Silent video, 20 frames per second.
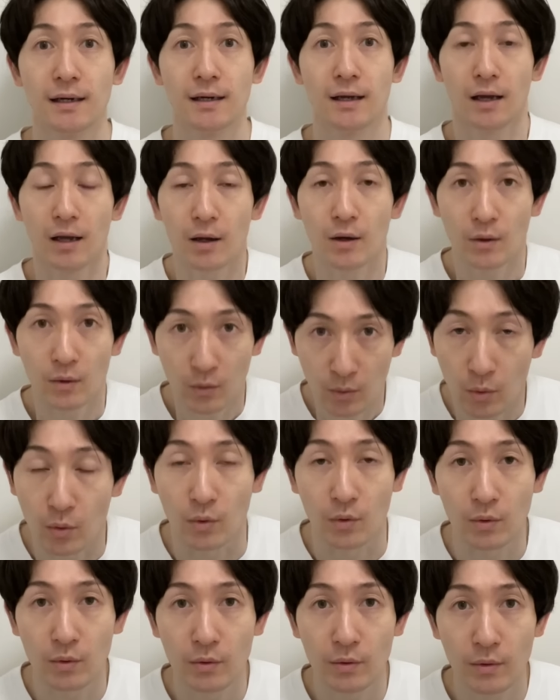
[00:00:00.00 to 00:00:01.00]
えうん
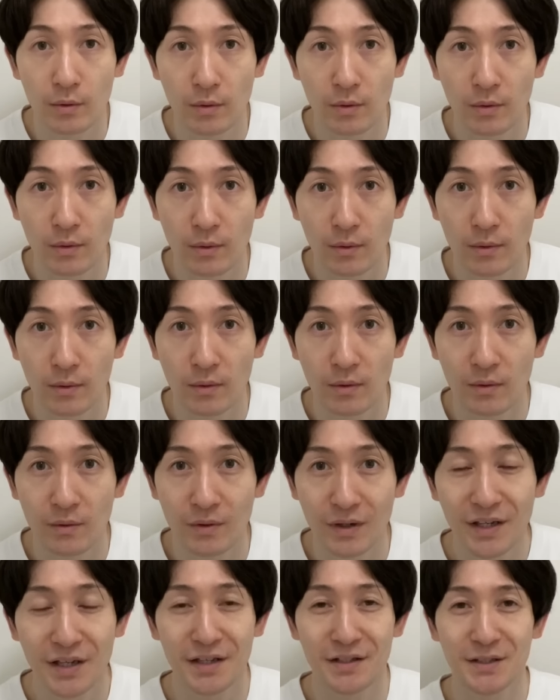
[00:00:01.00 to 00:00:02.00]

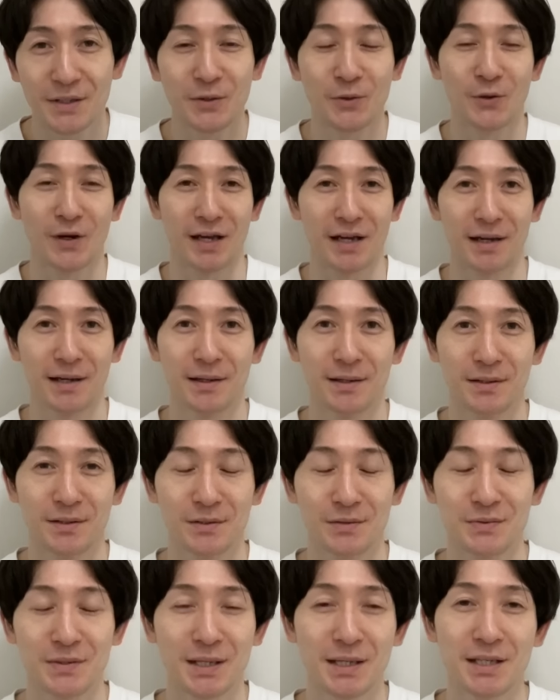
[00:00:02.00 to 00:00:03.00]
えだってほら
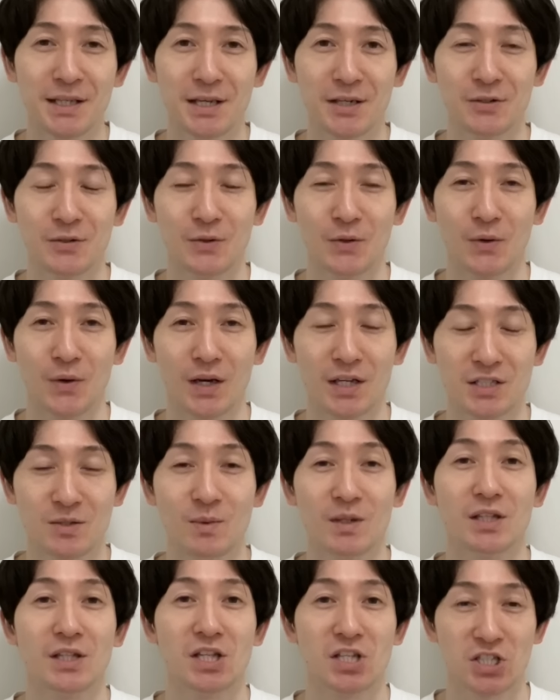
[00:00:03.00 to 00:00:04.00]
2人で会うの初
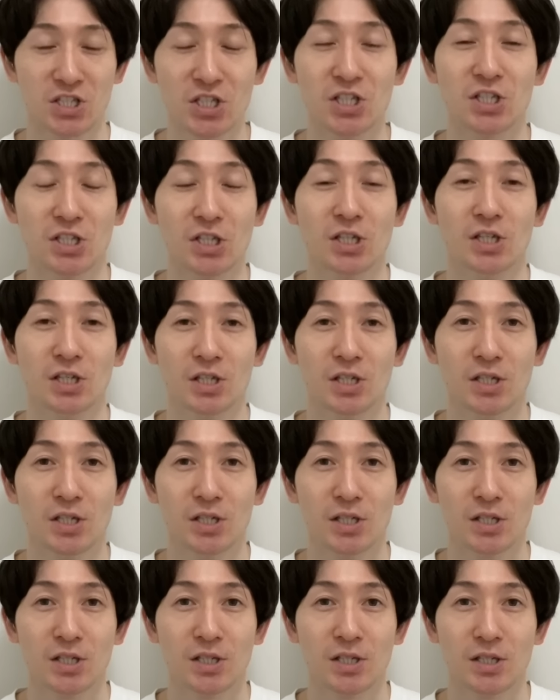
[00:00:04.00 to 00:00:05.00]
めてだし
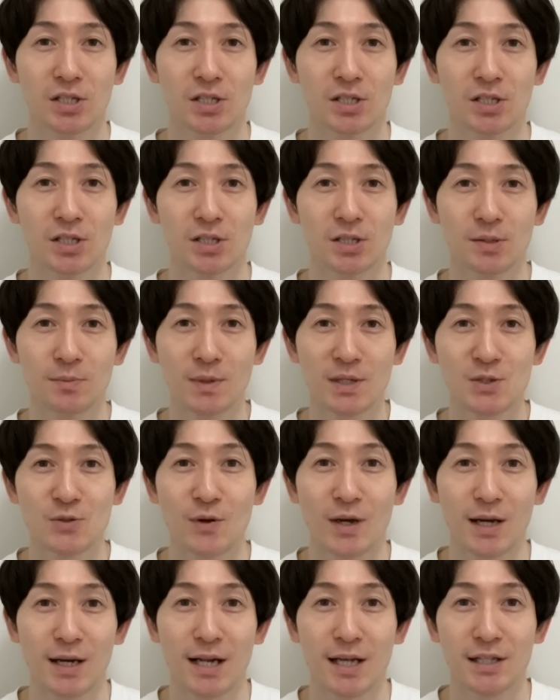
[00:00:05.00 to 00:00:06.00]
まず
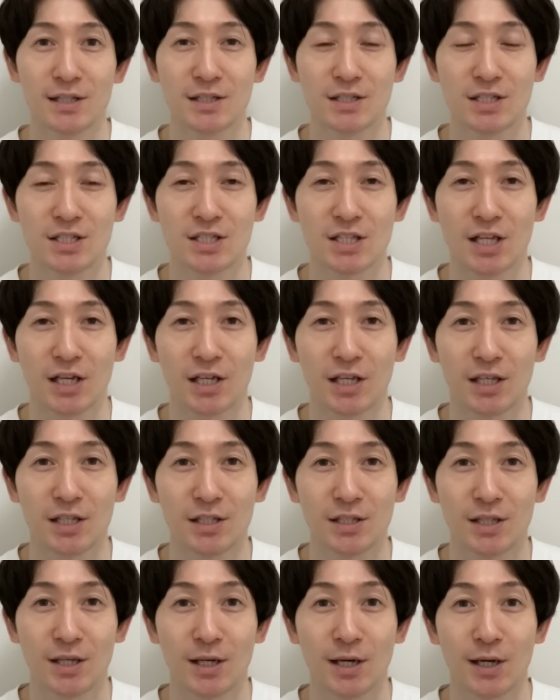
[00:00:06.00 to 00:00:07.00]
はランチだけ
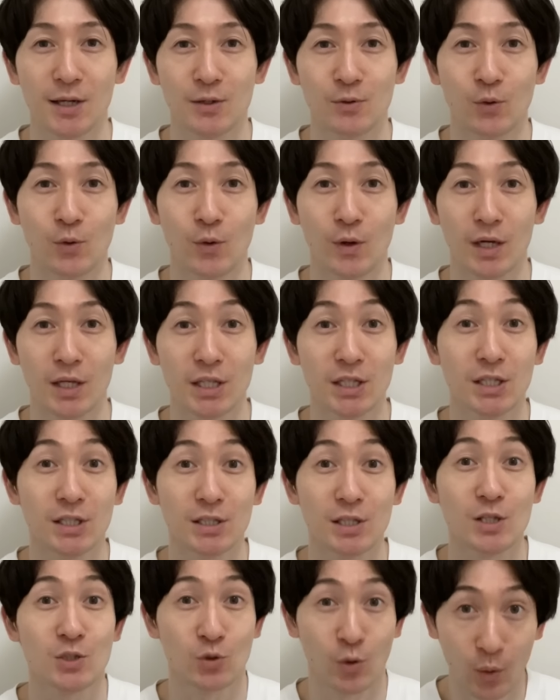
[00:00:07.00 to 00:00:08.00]
行って帰る方がいい
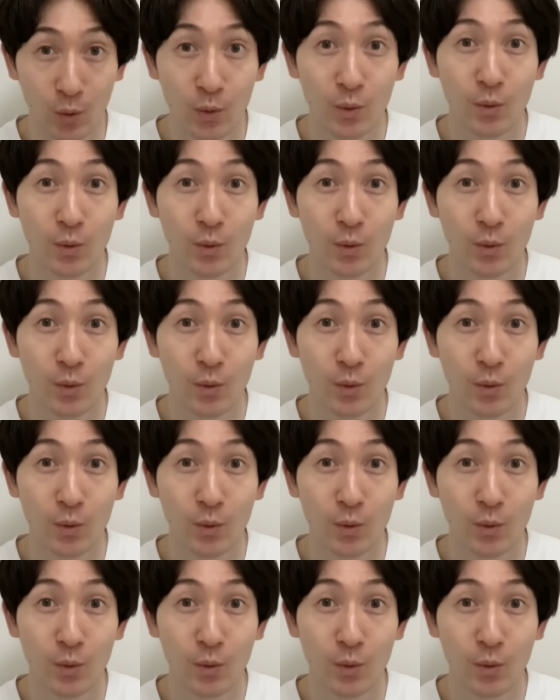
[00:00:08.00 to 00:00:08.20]
でしょ